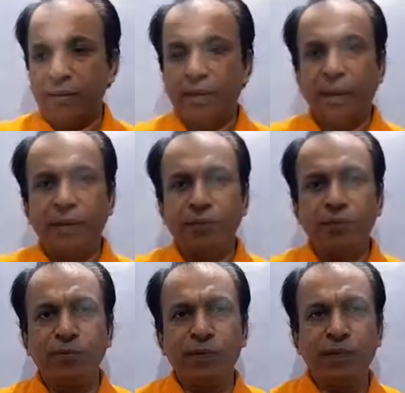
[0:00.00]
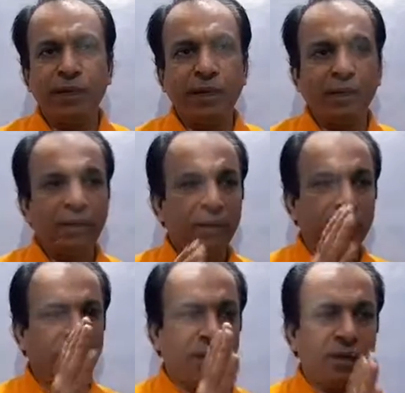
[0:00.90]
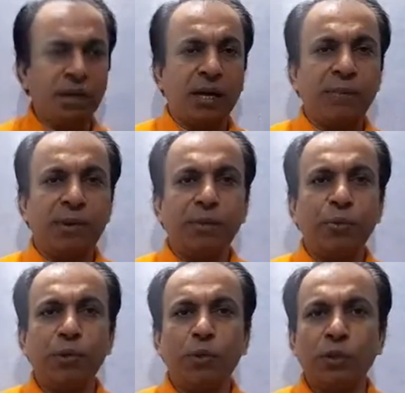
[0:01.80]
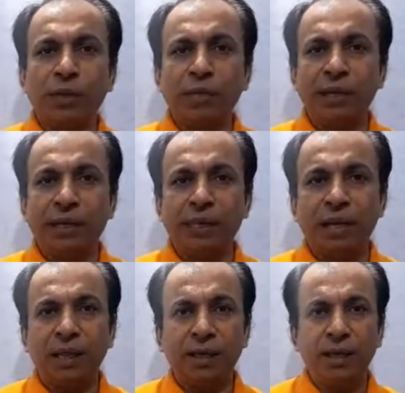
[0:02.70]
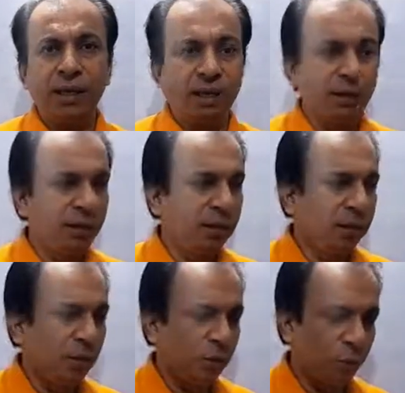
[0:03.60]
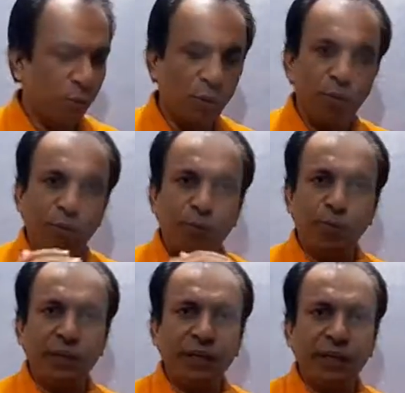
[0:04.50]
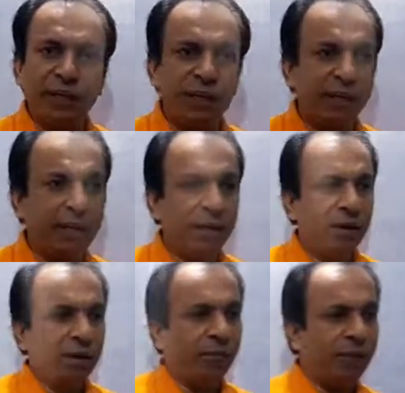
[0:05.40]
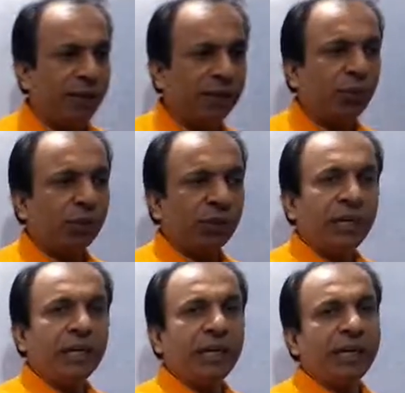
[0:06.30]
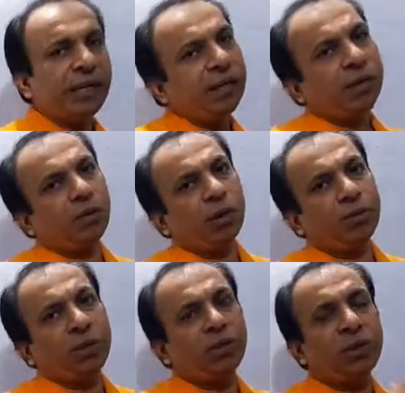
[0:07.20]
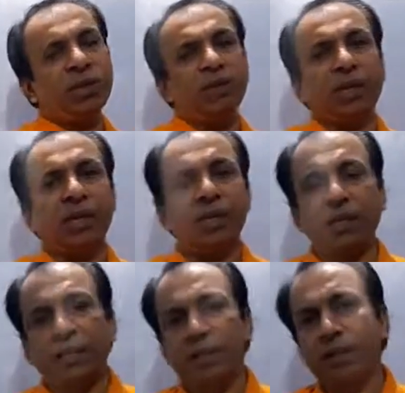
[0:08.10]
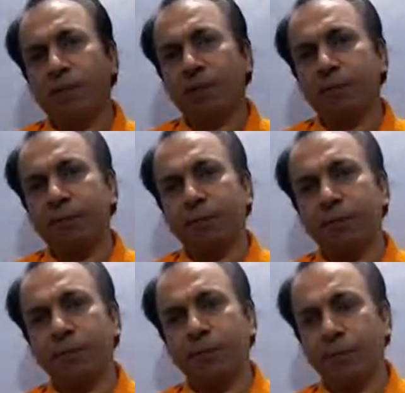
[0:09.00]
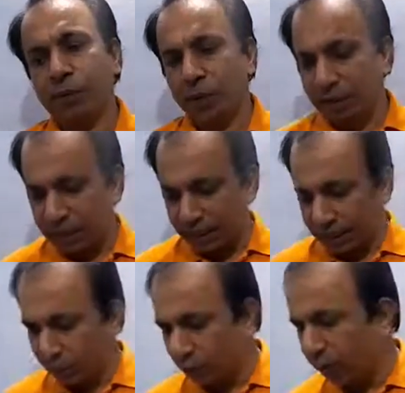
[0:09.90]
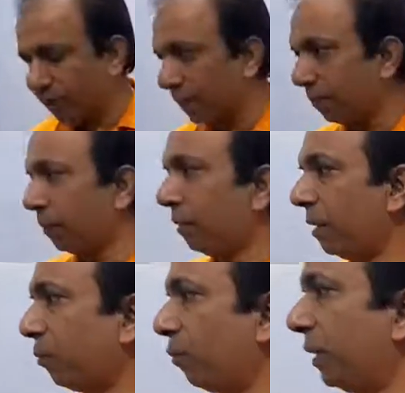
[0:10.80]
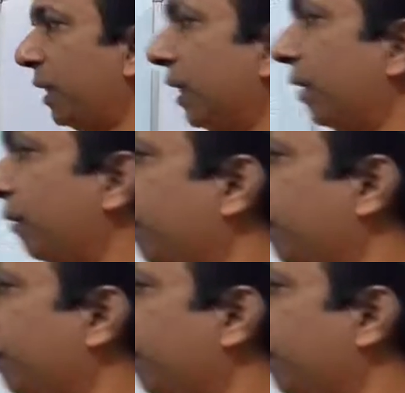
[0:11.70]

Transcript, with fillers: लाइट मूव कर रही है अगर सामने में कोई दूसरा मीडियम डाल देंगे तो वो बेंड करेगी फिर जब उससे निकलेगी तो अपने उसी रफ्तार से निकलेगी जैसे कुछ एग्जाम्पल हम आपको बताएं